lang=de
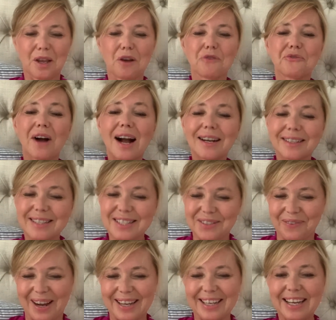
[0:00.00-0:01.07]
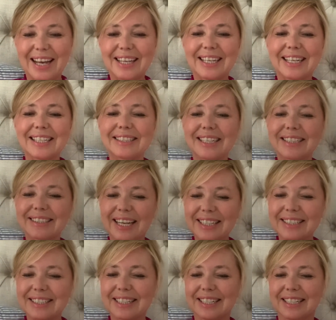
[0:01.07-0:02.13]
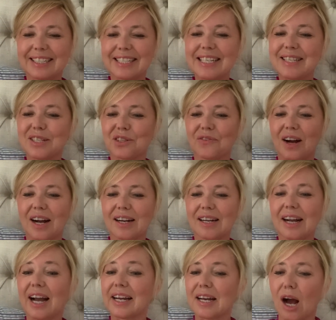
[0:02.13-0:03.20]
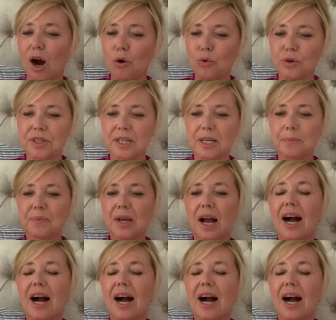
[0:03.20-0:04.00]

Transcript: Frage 2. Ihr Intendantinnen-Dienstwagen, ein Audi,